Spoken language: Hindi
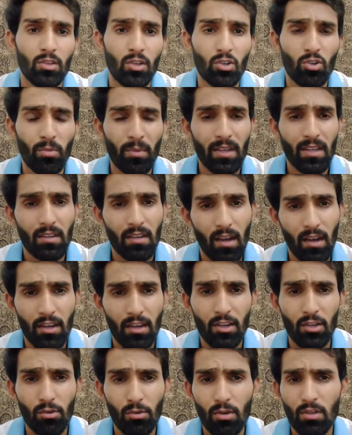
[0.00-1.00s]
देखो भाई
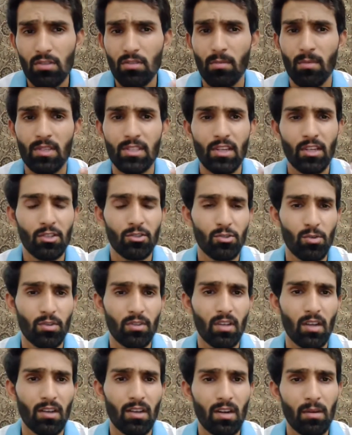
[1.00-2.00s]
कहानी को ना समझने की
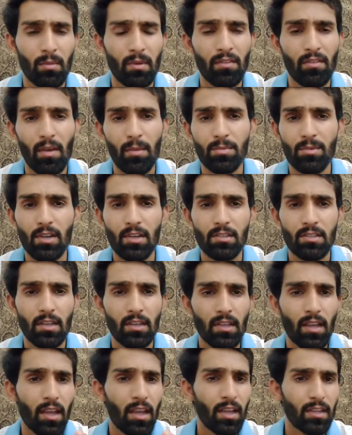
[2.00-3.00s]
ज़रूरत है अगर हमें वेबसाइट
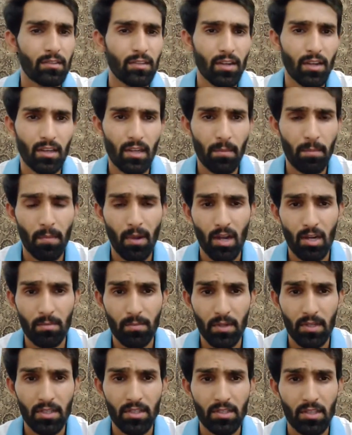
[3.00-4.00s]
चाहिए एक से लेकर पाँच
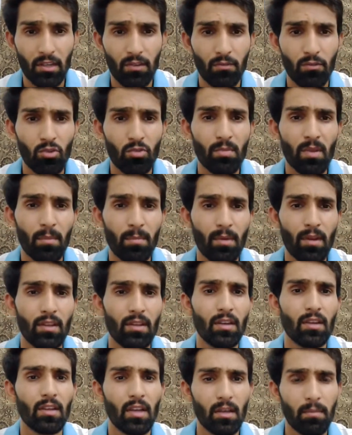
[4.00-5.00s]
पेजेस तक वो भी अपने
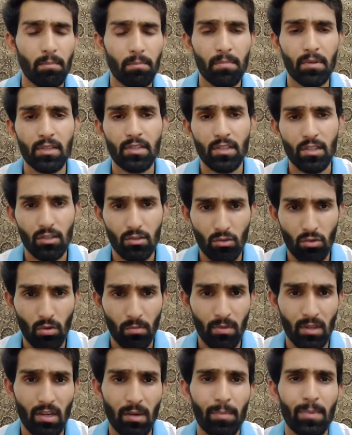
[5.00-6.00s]
इनके बिज़नेस को
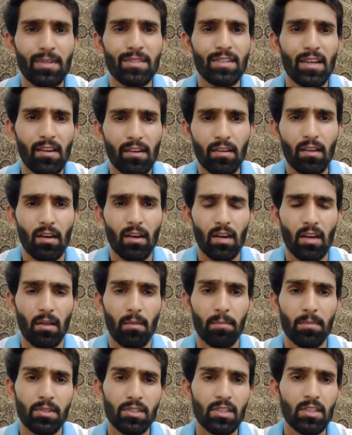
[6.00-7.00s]
हमने रिप्रेजेंट करना
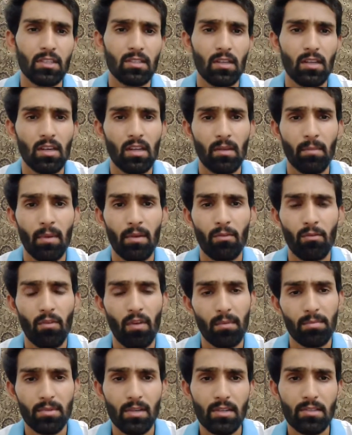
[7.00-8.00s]
है बिज़नेस के लिए हमें वो
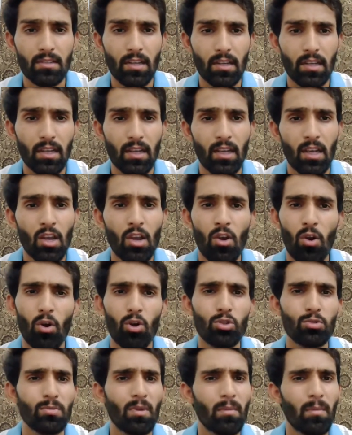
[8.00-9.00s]
वेबसाइट चाहिए
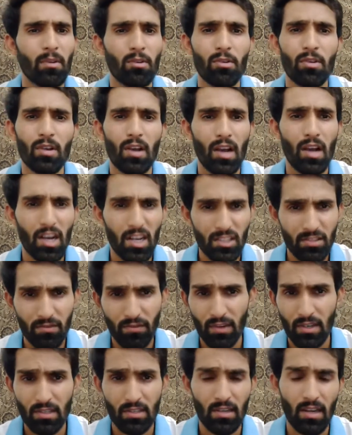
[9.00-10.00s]
और उसमें हमें कोई ख़ास
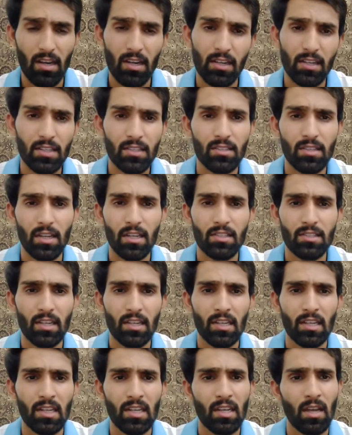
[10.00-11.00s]
फंक्शनैलिटीज़ नहीं
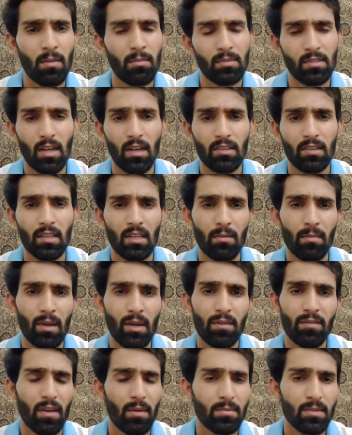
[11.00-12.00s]
चाहिए हम चाहते हैं कि
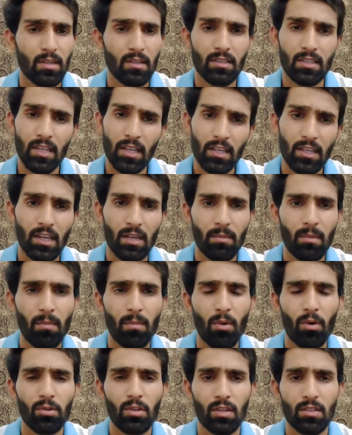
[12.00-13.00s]
हमारी वेबसाइट देखने
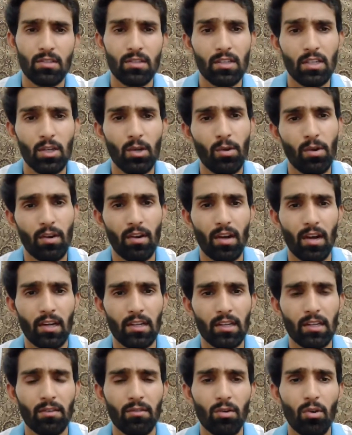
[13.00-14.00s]
में बहुत अच्छी हो
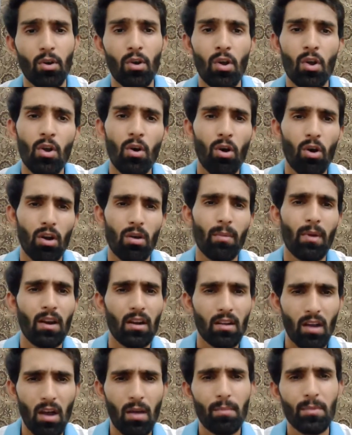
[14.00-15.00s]
अट्रैक्टिव हो और
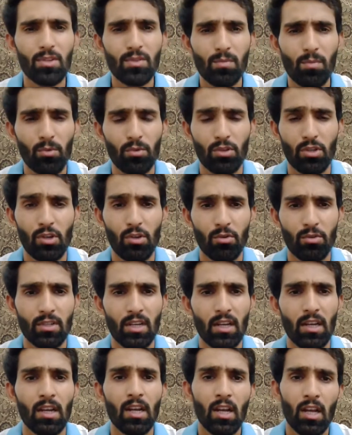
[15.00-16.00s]
हमारा काम भी स्मूथली हो
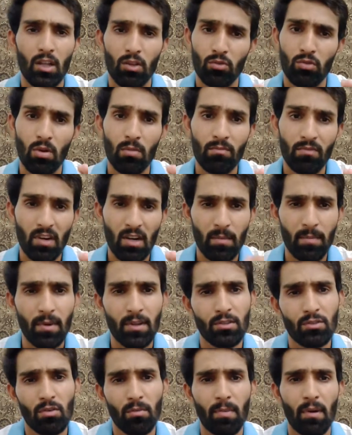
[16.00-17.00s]
जाए तो हम
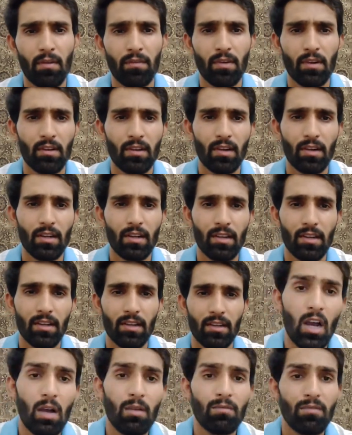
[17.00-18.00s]
वर्ड को प्रेफर करेंगे
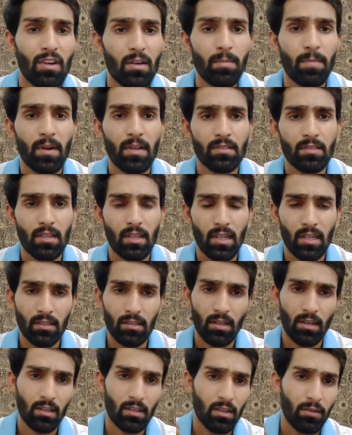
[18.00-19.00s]
अब वर्ड
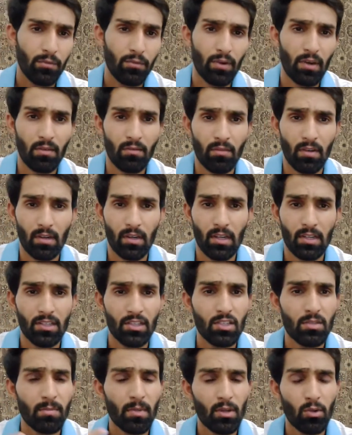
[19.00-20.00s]
एक तरह का फ्रेमवर्क है
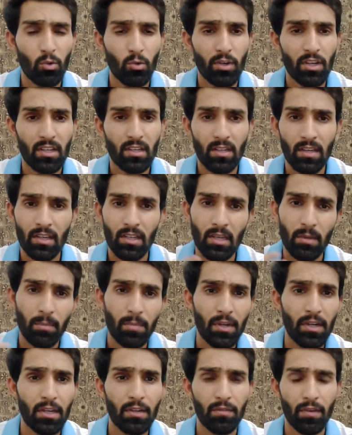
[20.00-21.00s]
जिसमें कोडिंग इनके कि
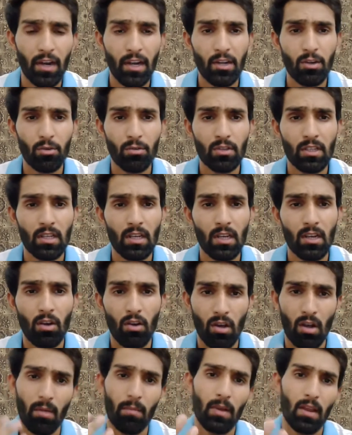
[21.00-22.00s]
प्री डिफाइंड होती है
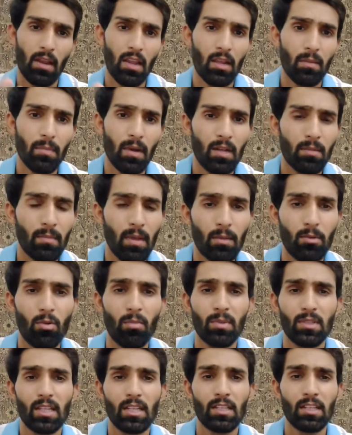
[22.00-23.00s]
और अब एक बात मैं आपको
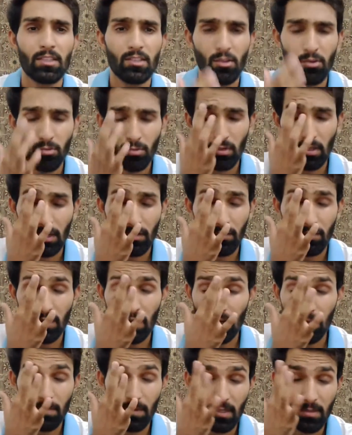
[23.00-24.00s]
बताता चलूँ कि
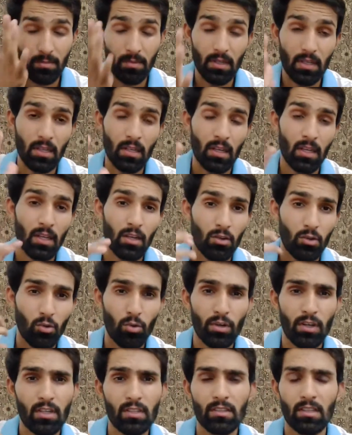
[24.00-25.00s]
वर्ड भी
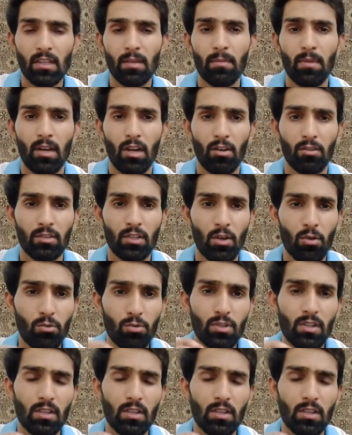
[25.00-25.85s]
कोडिंग से ही बना होता है